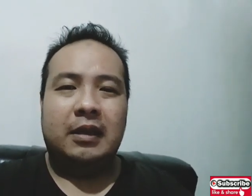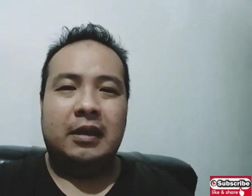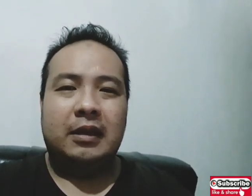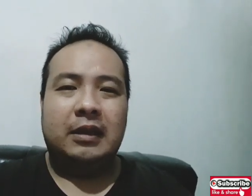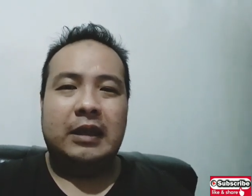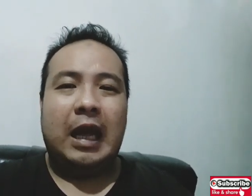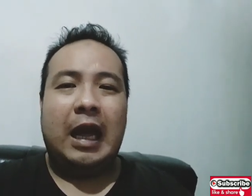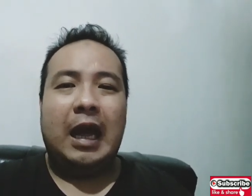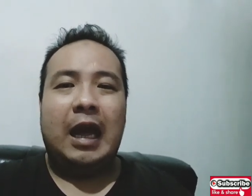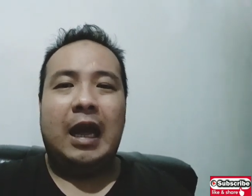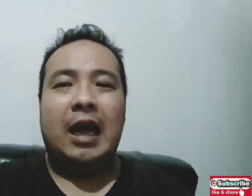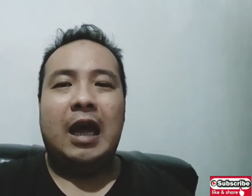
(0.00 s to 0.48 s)

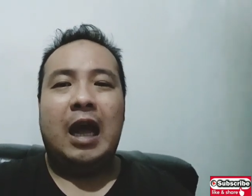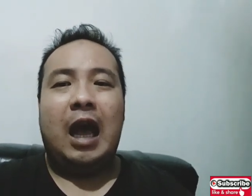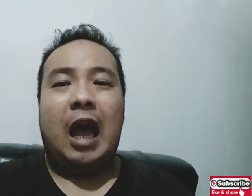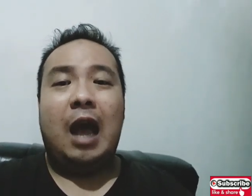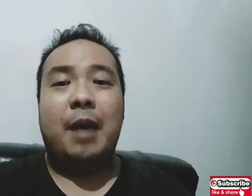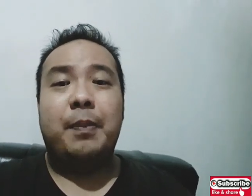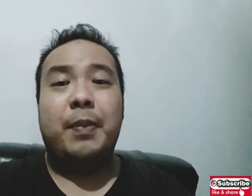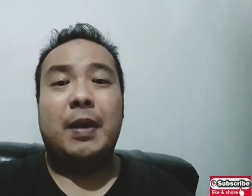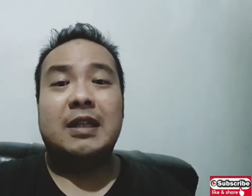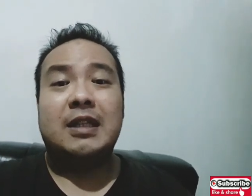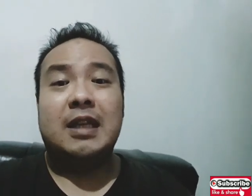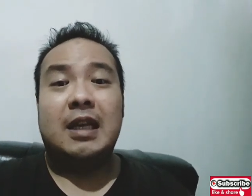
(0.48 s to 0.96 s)
Nah,
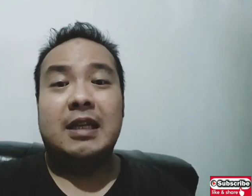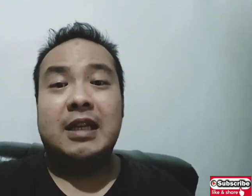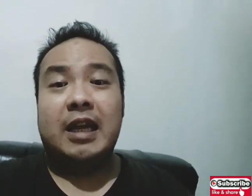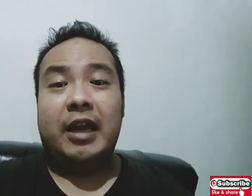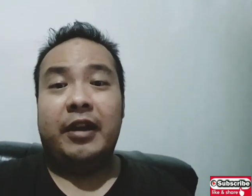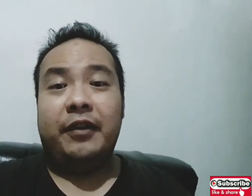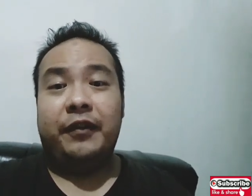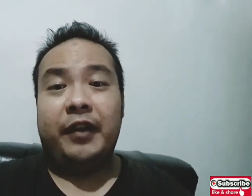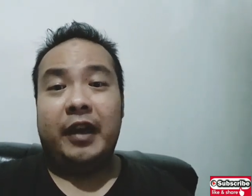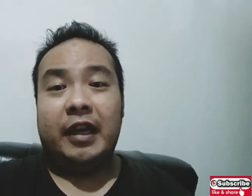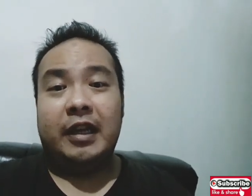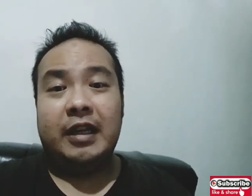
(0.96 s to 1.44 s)
apa
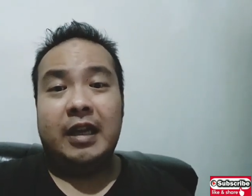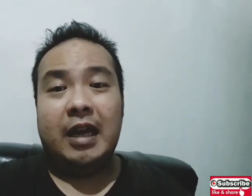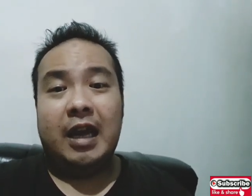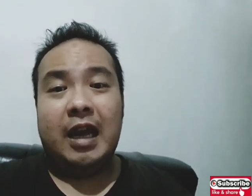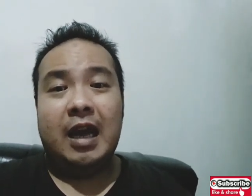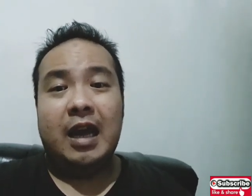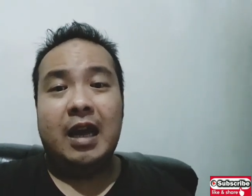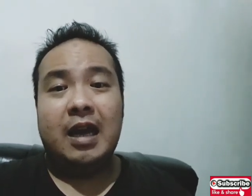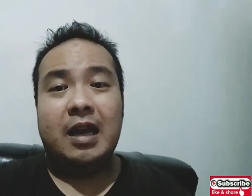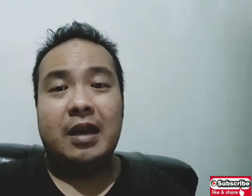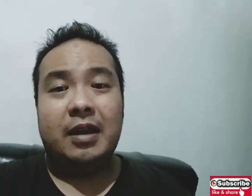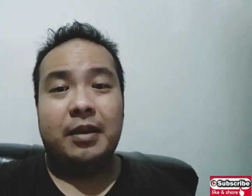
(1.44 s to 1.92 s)
saja
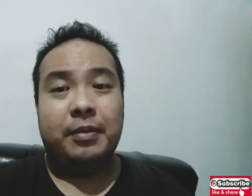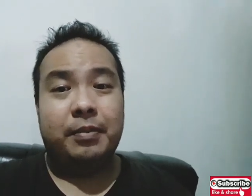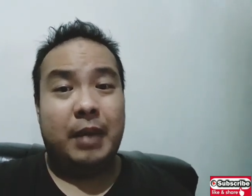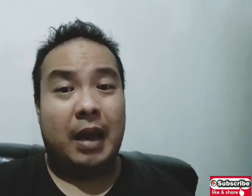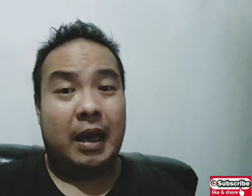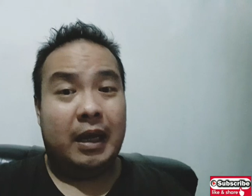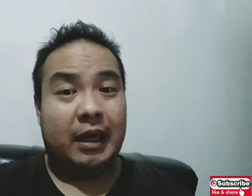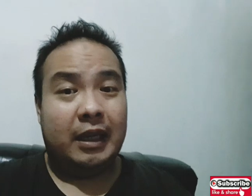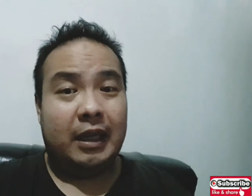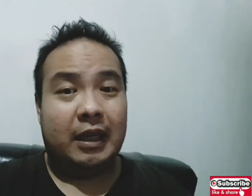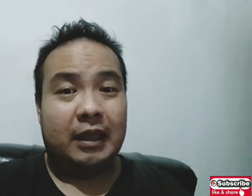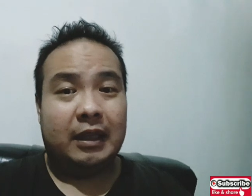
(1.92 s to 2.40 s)
efeknya?
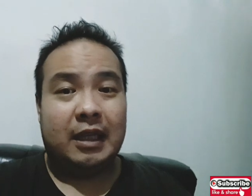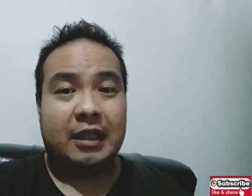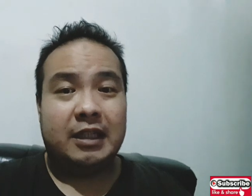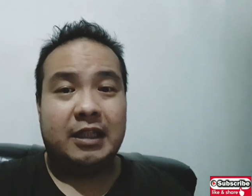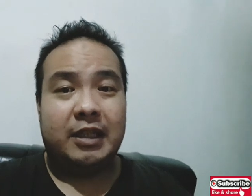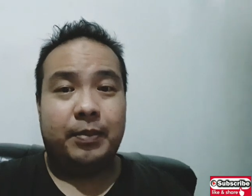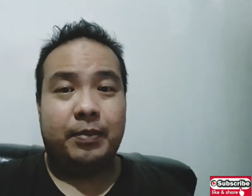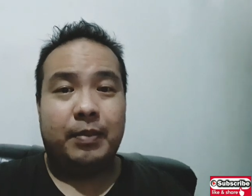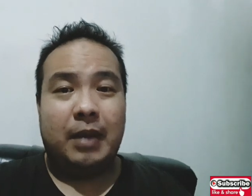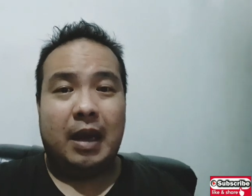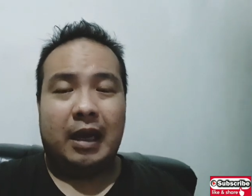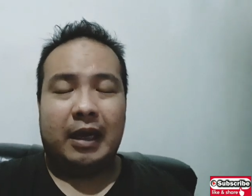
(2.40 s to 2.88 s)
Mari kita
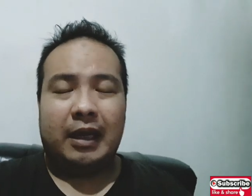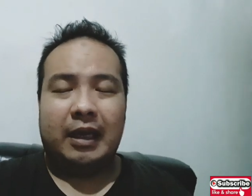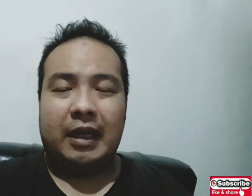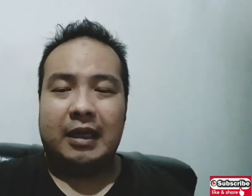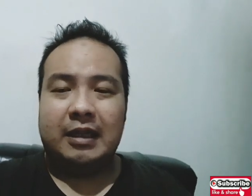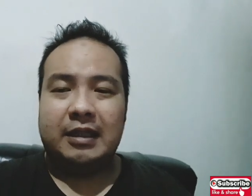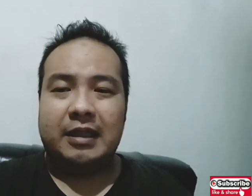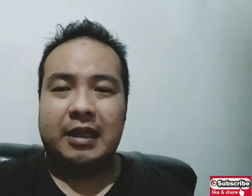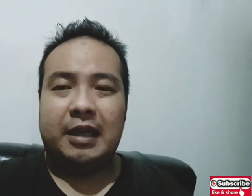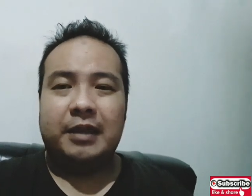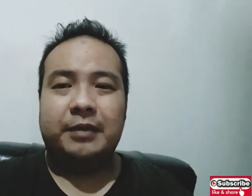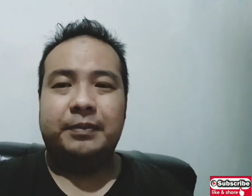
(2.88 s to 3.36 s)
simak ya
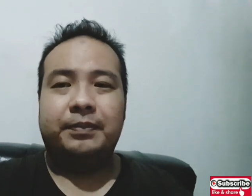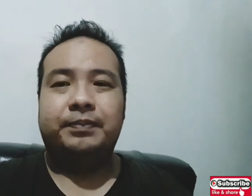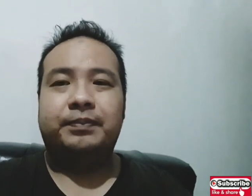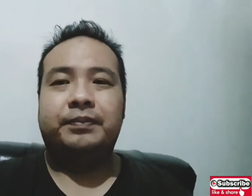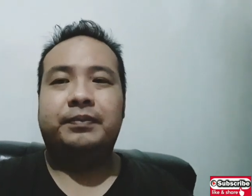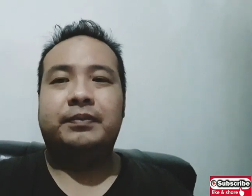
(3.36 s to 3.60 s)
guys ya.